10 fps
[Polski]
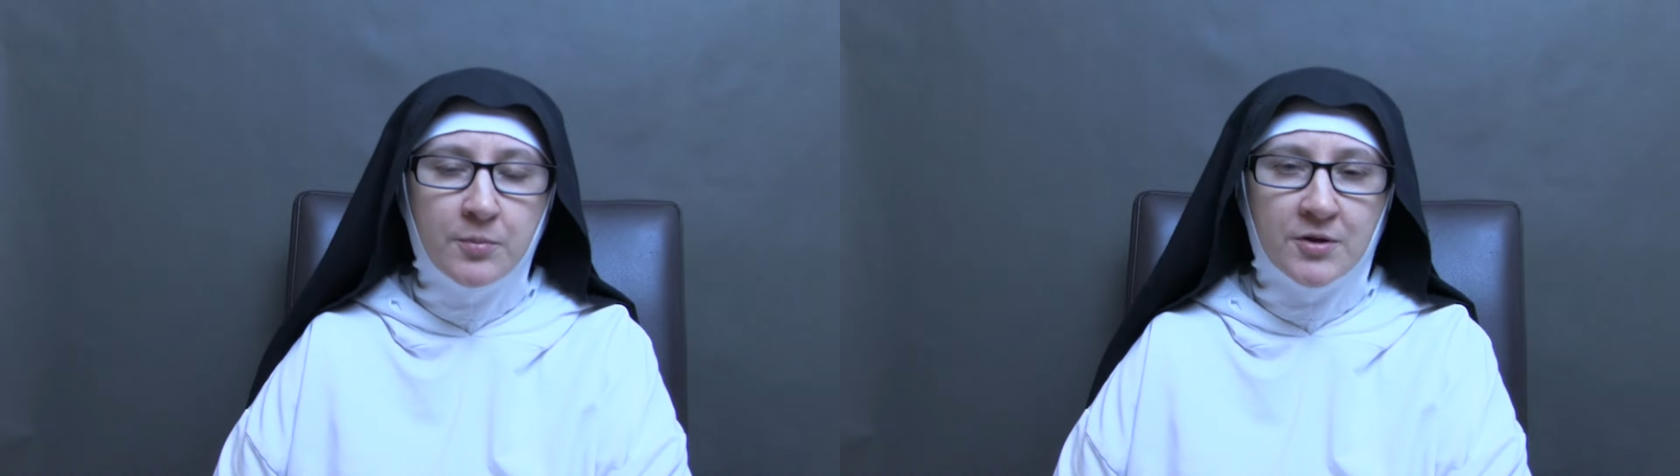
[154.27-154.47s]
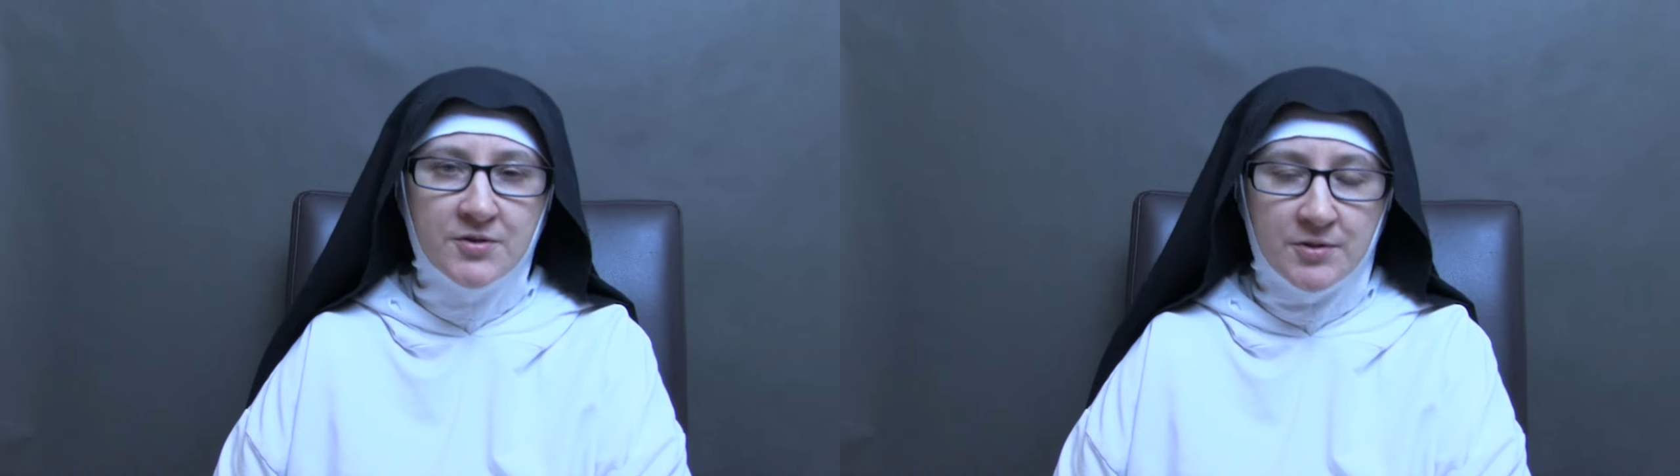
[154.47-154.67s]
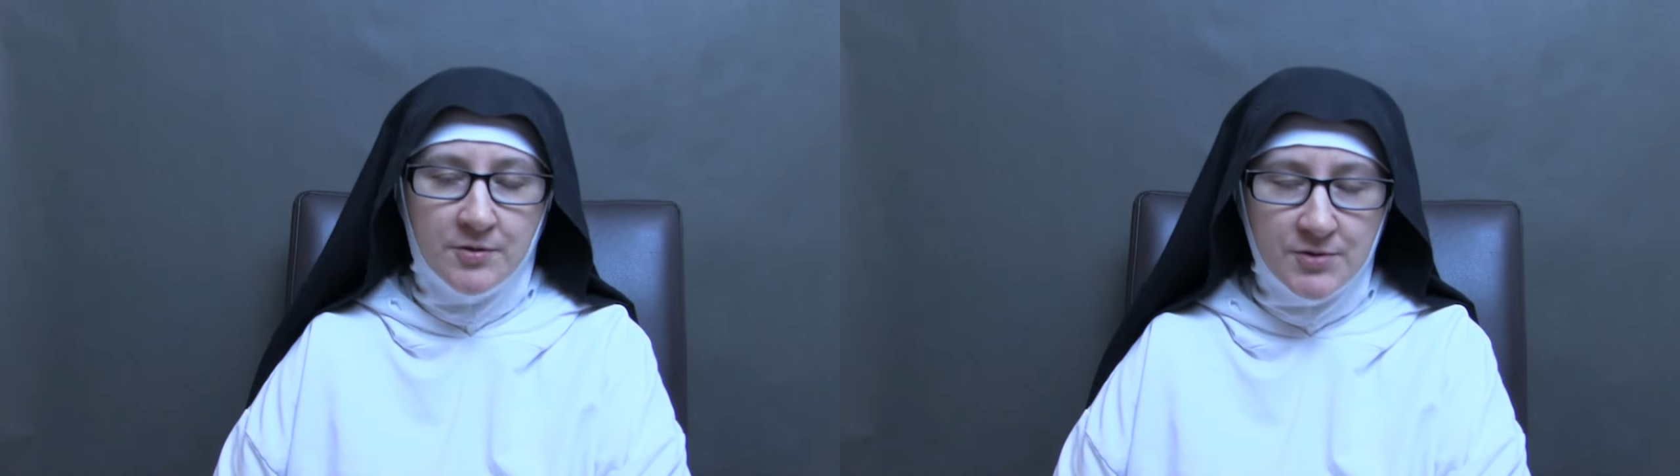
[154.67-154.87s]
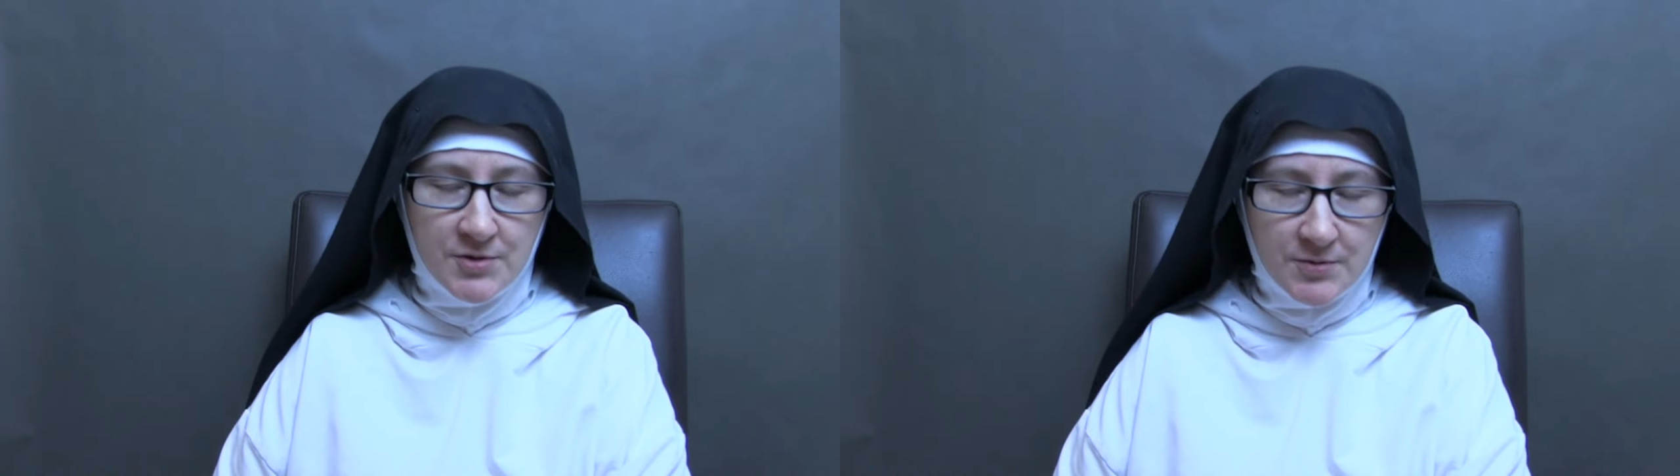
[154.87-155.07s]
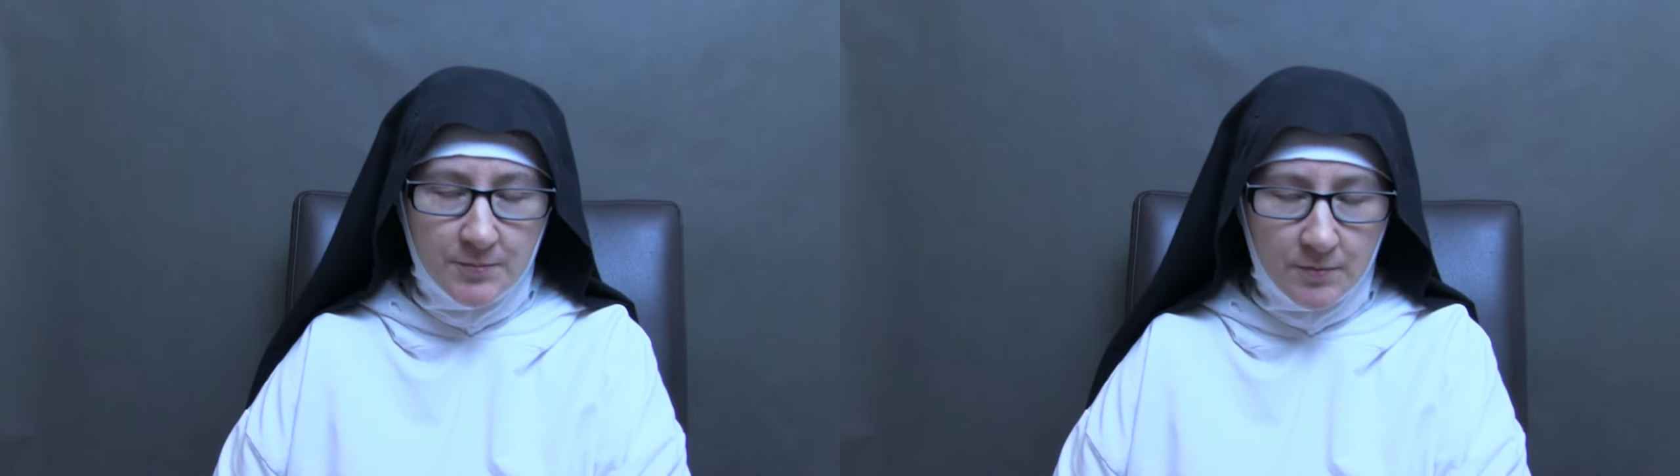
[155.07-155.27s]
bo
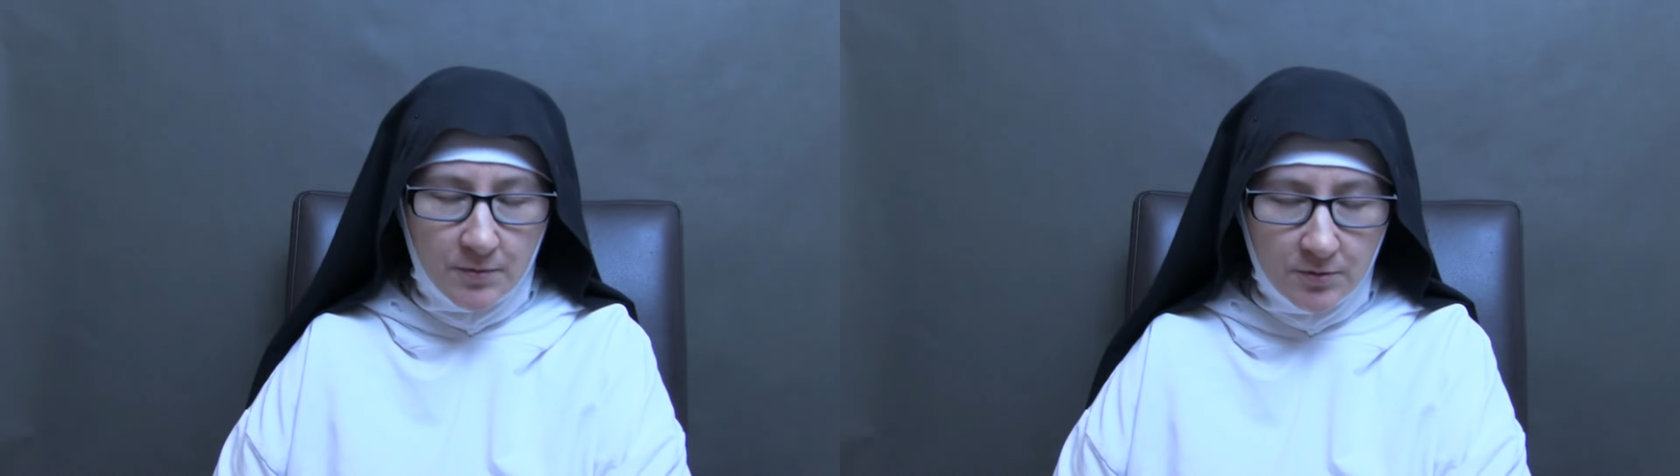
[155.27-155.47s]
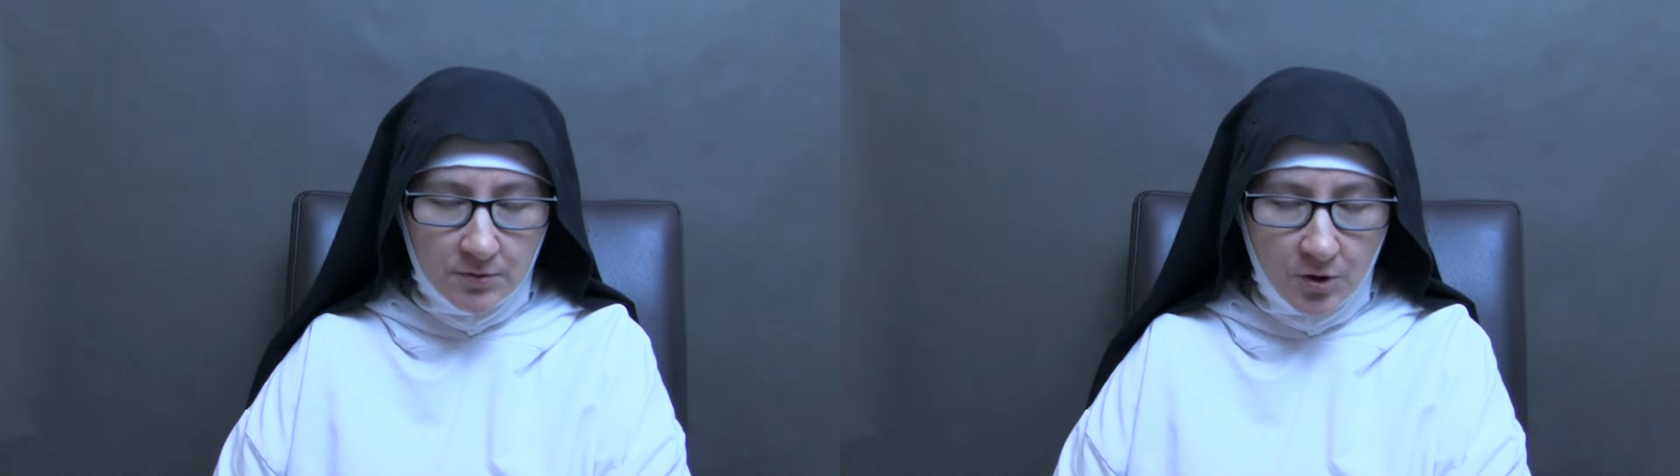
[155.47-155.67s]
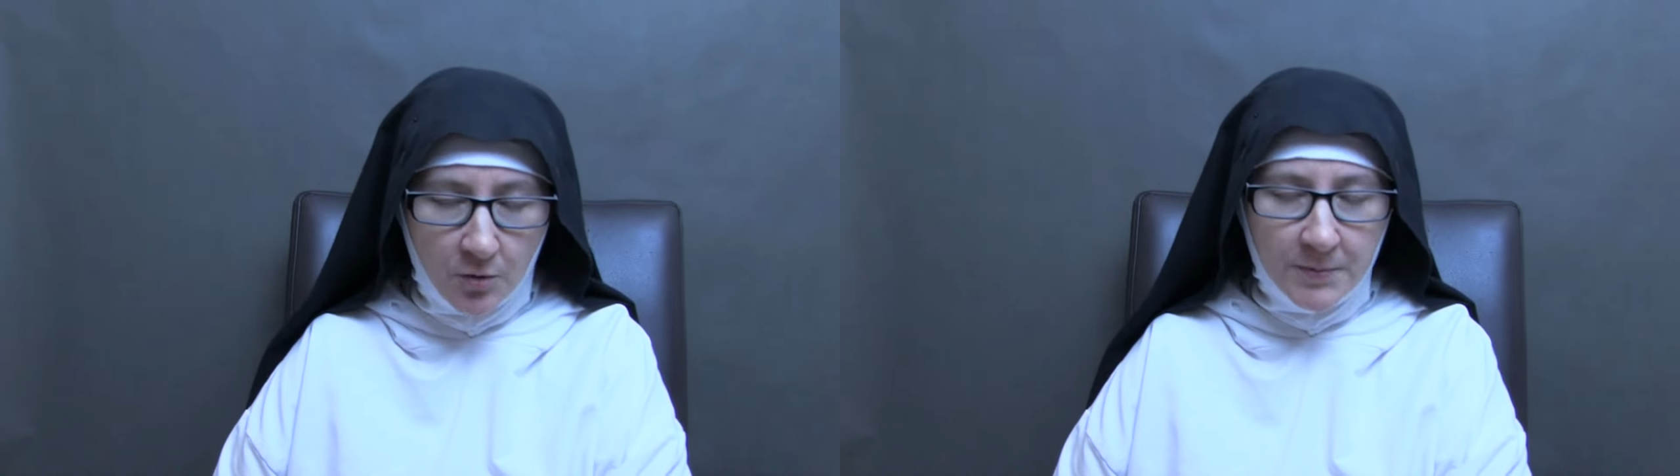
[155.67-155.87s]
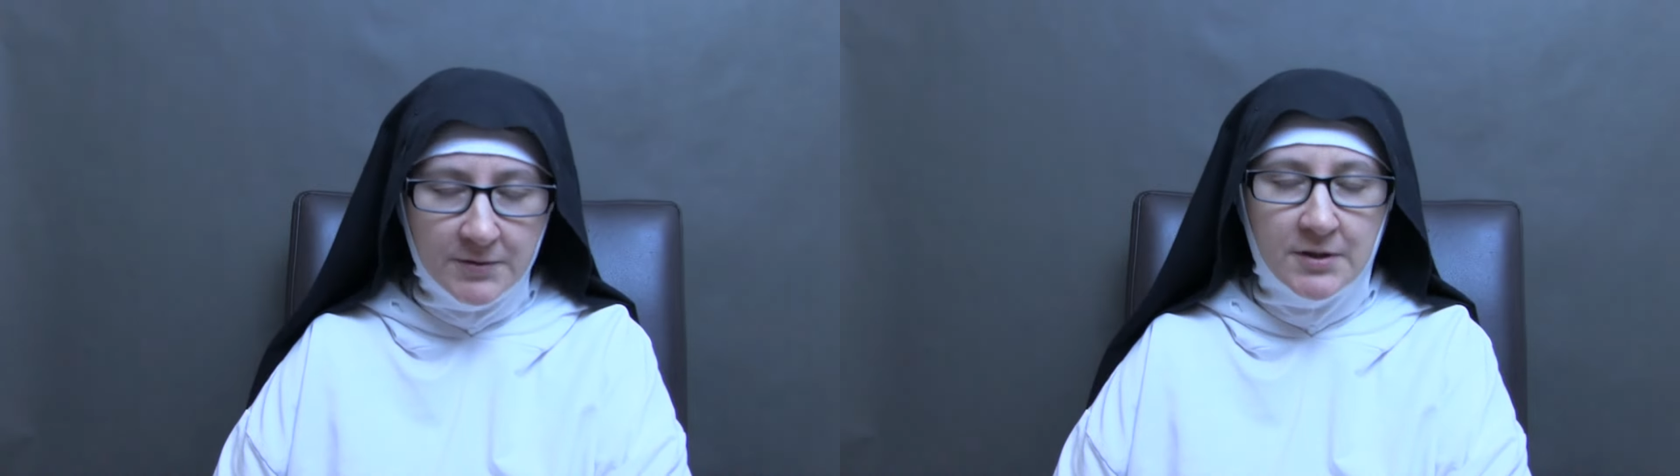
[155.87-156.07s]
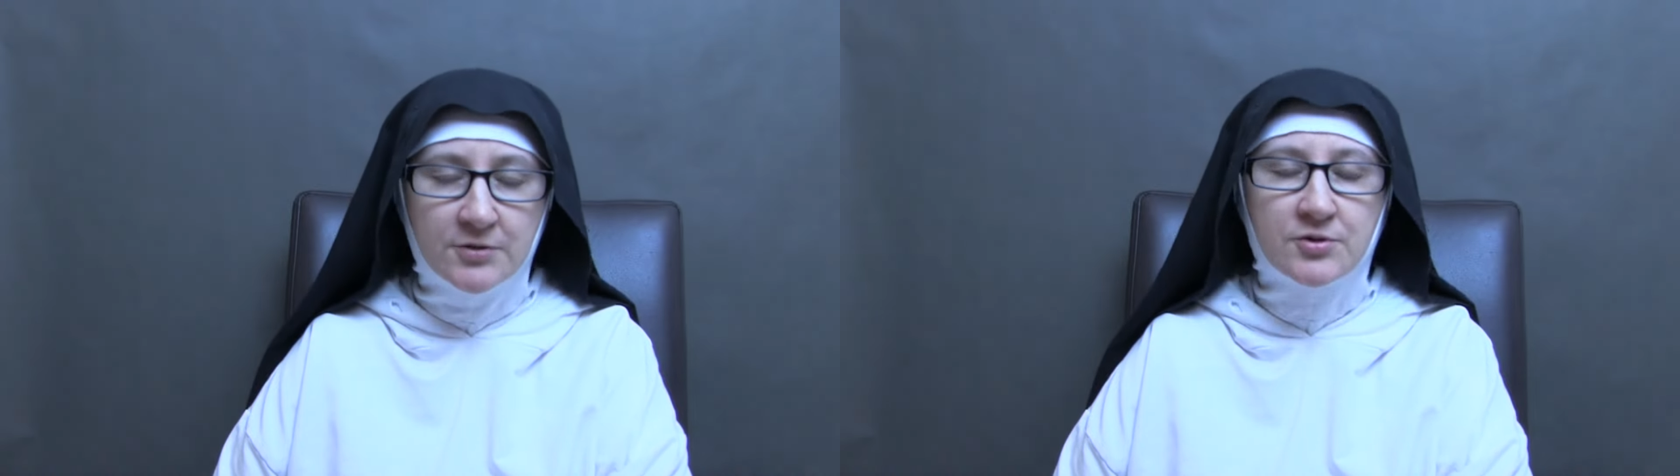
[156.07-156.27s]
egzorcyzm i
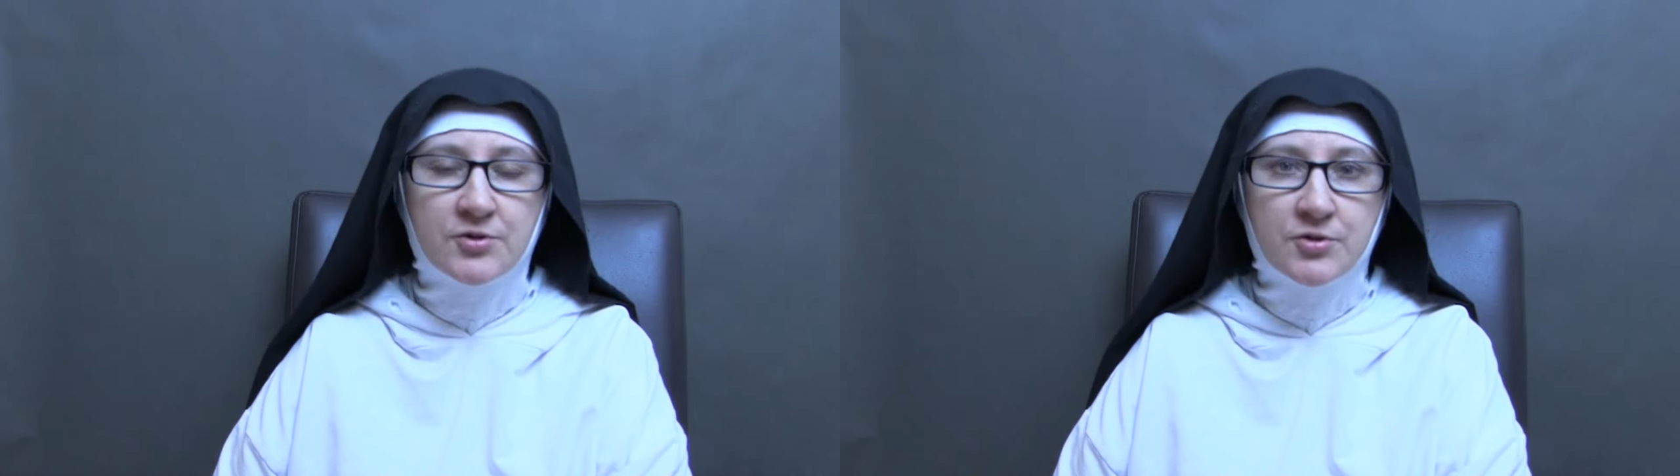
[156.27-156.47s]
opętanie